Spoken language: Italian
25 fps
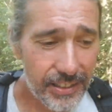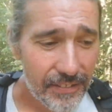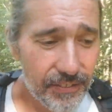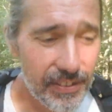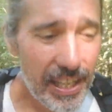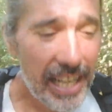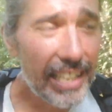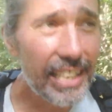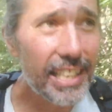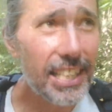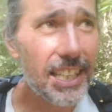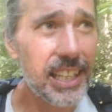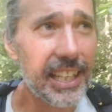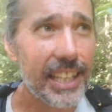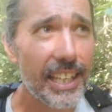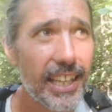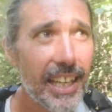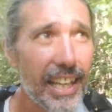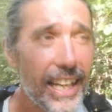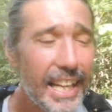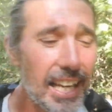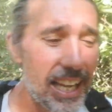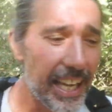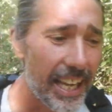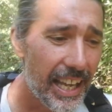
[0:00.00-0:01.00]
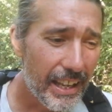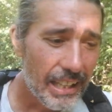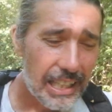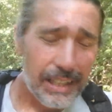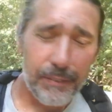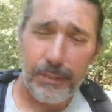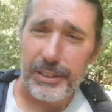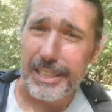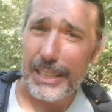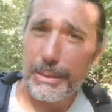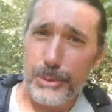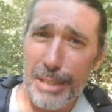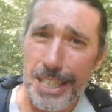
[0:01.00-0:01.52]
Vieni
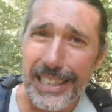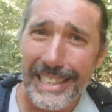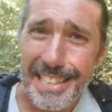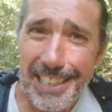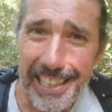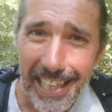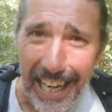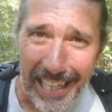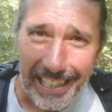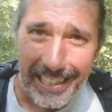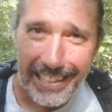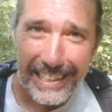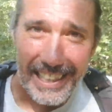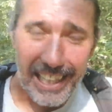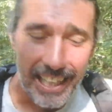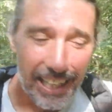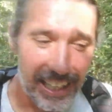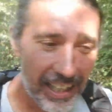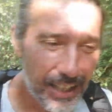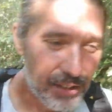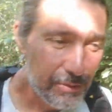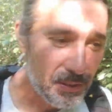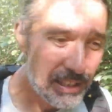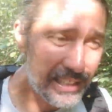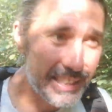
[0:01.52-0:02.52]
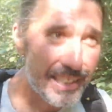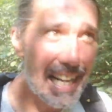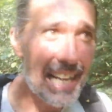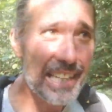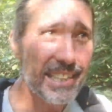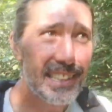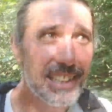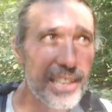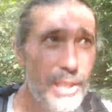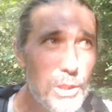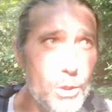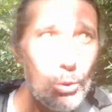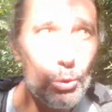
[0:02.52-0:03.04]
che facciamo una diretta, una
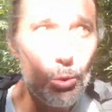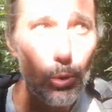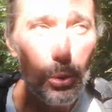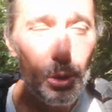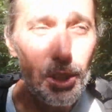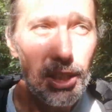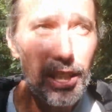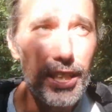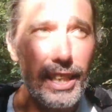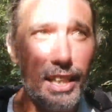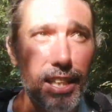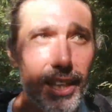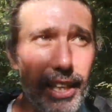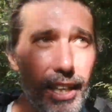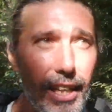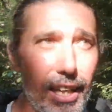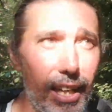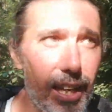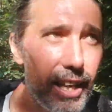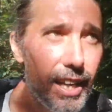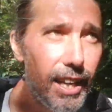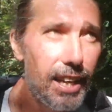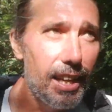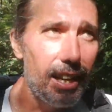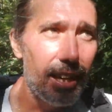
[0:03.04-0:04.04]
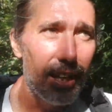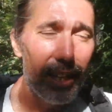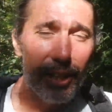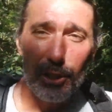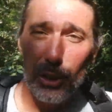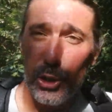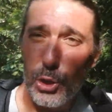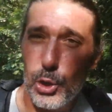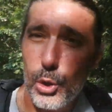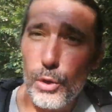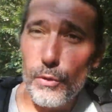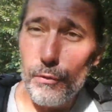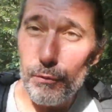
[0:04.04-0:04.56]
diretta in cui
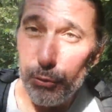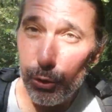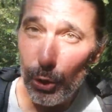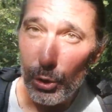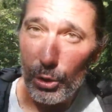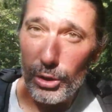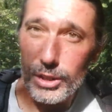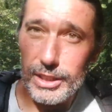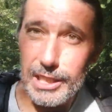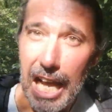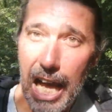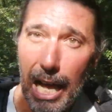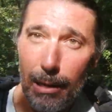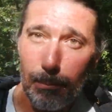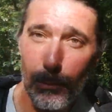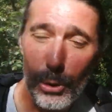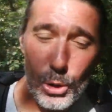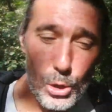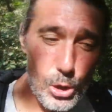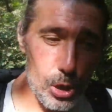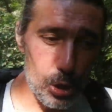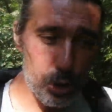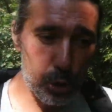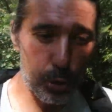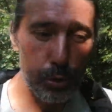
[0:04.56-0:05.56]
ci confrontiamo